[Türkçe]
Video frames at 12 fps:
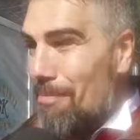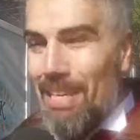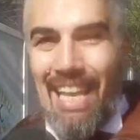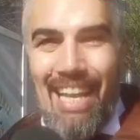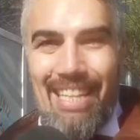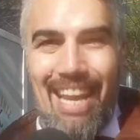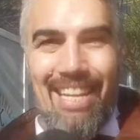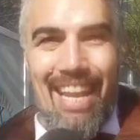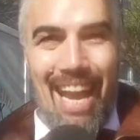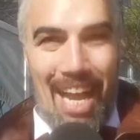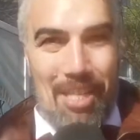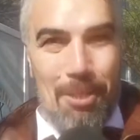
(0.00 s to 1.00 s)
mekanlar
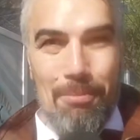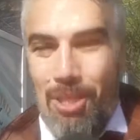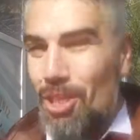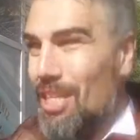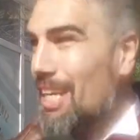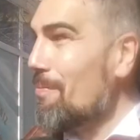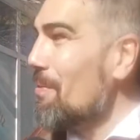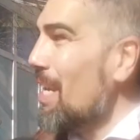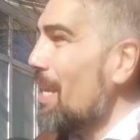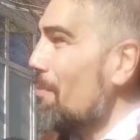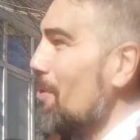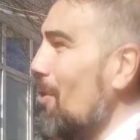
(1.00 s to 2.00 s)
açmış ki
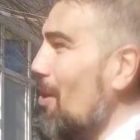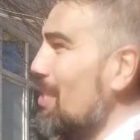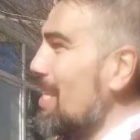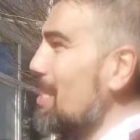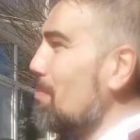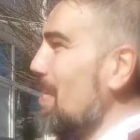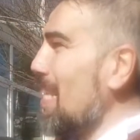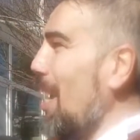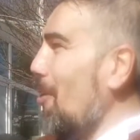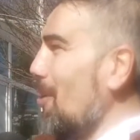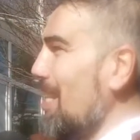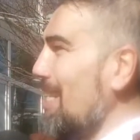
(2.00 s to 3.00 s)
biliyorsunuz mesela
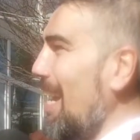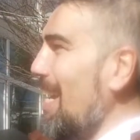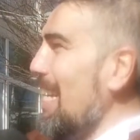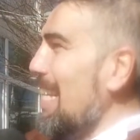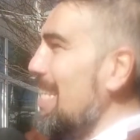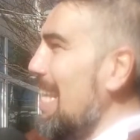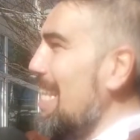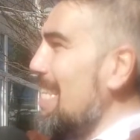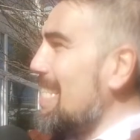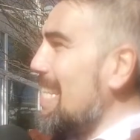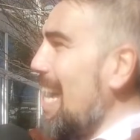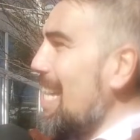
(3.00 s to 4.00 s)
orada
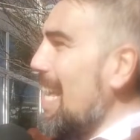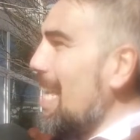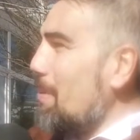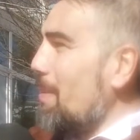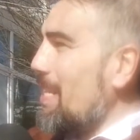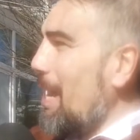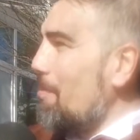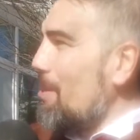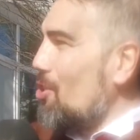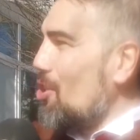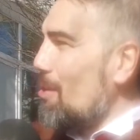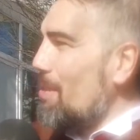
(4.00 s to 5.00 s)
denizler ekmeden
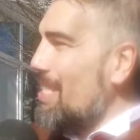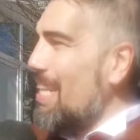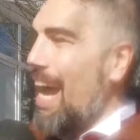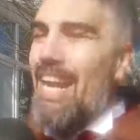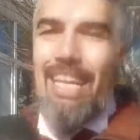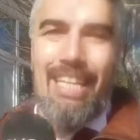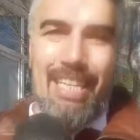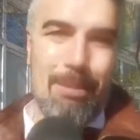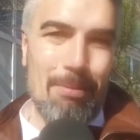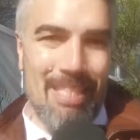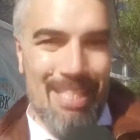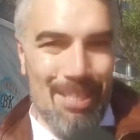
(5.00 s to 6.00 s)
biçtiğimiz
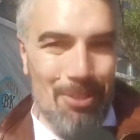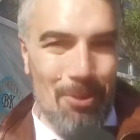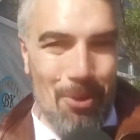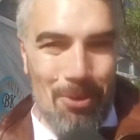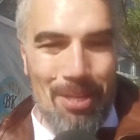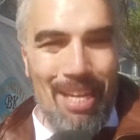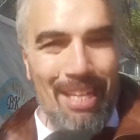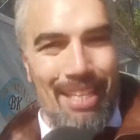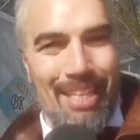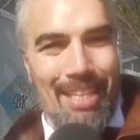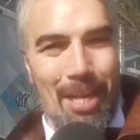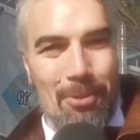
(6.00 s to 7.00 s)
tarlalarımızdır diyor. Ne
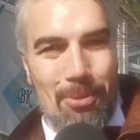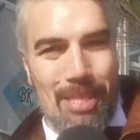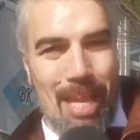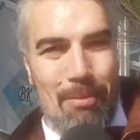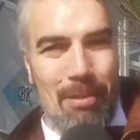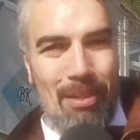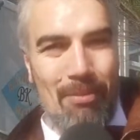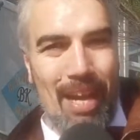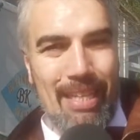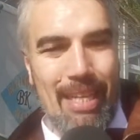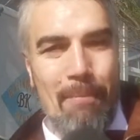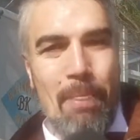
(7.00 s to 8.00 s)
kadar güzel bir
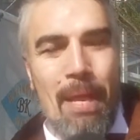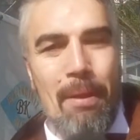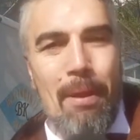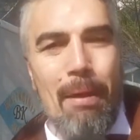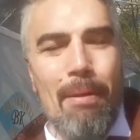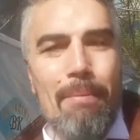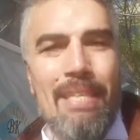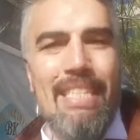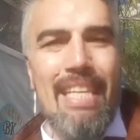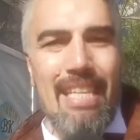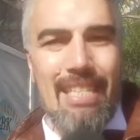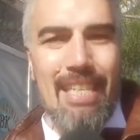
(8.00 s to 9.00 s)
ifade. Ama biz
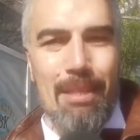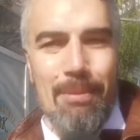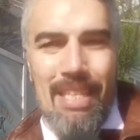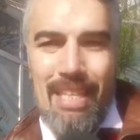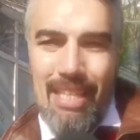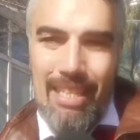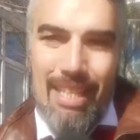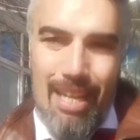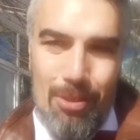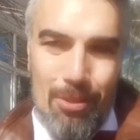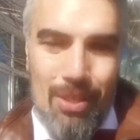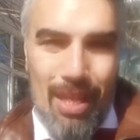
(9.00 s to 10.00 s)
denizlerimize ne
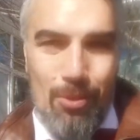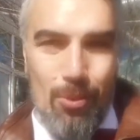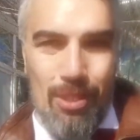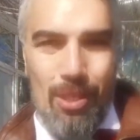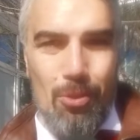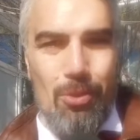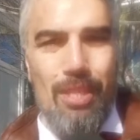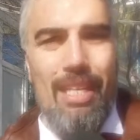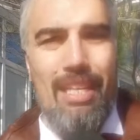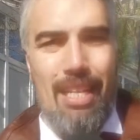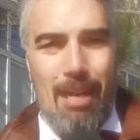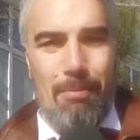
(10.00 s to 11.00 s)
kadar özen gösteriyoruz, ne
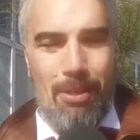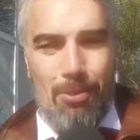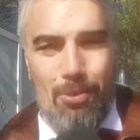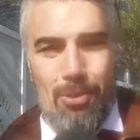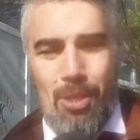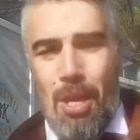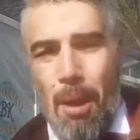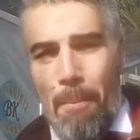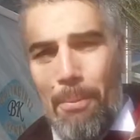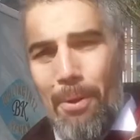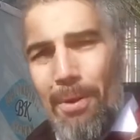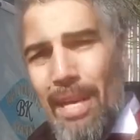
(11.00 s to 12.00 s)
kadar bakıyoruz. Bu